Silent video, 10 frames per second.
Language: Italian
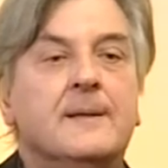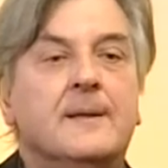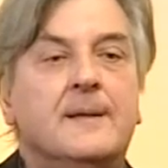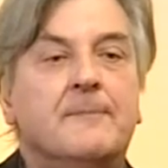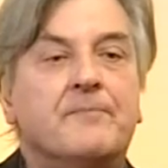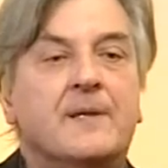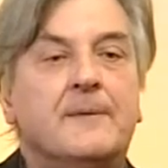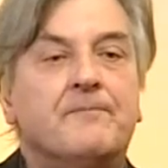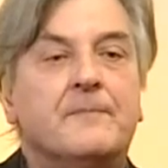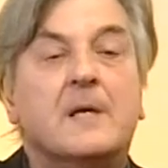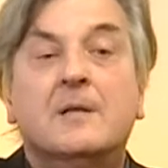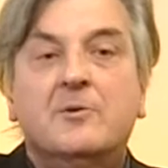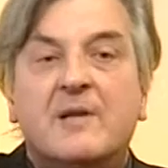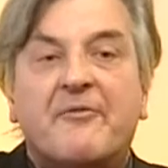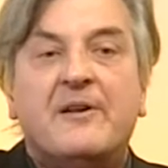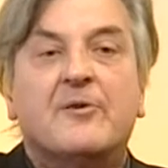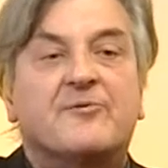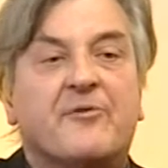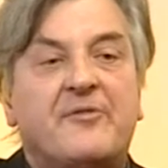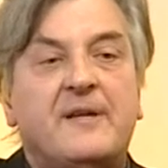ehm, ehm, di una
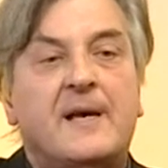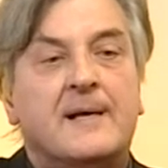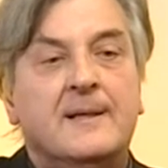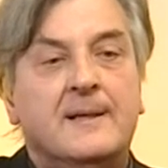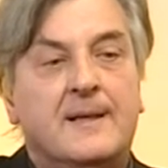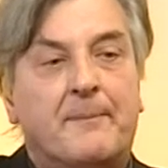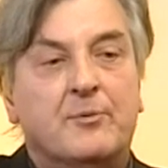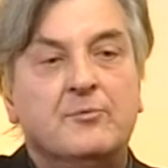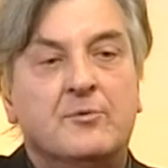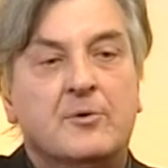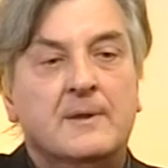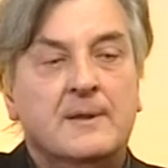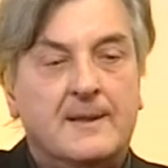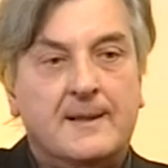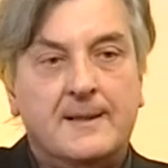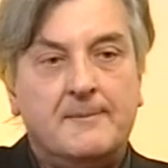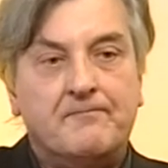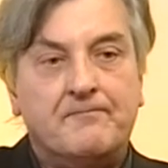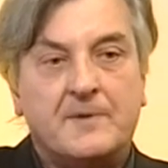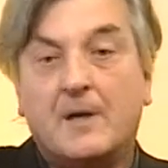filosofia appunto
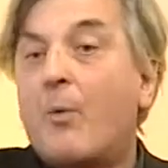ehm,